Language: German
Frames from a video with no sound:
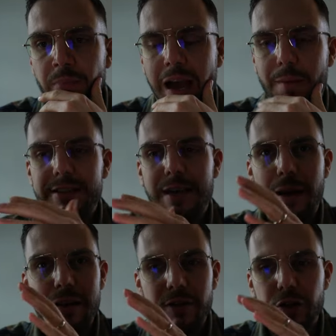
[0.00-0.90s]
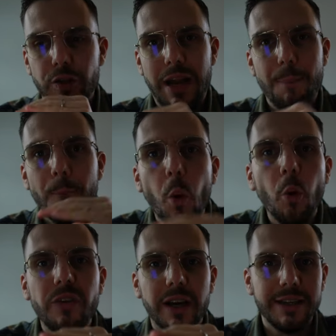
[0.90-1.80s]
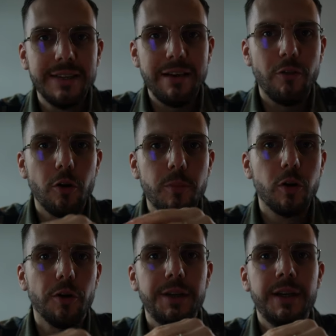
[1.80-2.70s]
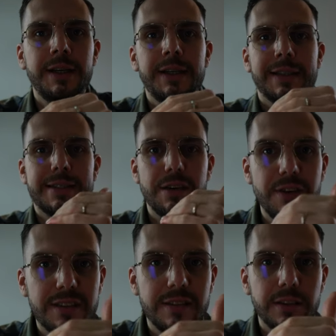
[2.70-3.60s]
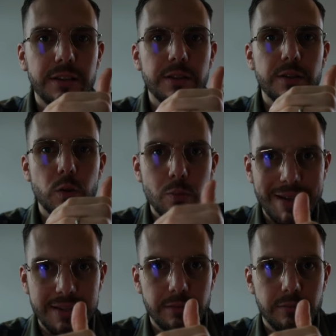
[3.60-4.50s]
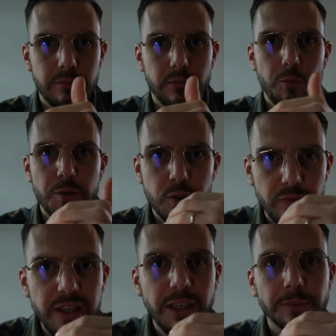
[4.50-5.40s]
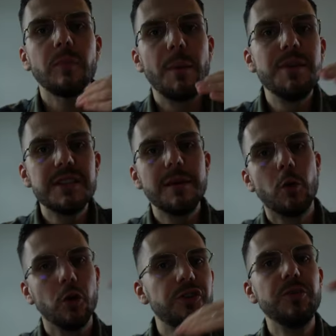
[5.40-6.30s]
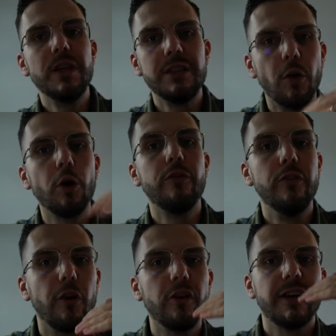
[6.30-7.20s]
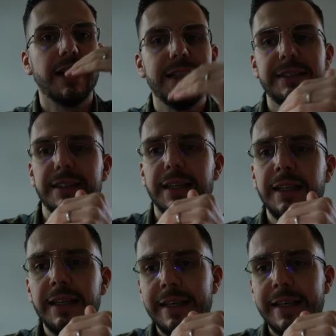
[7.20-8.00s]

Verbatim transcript: aber ich habe einfach schon am Montag in der Woche begonnen, das Gewicht zu messen und mich zu wiegen, damit ich eben kontinuierlich Woche für Woche vergleichen kann.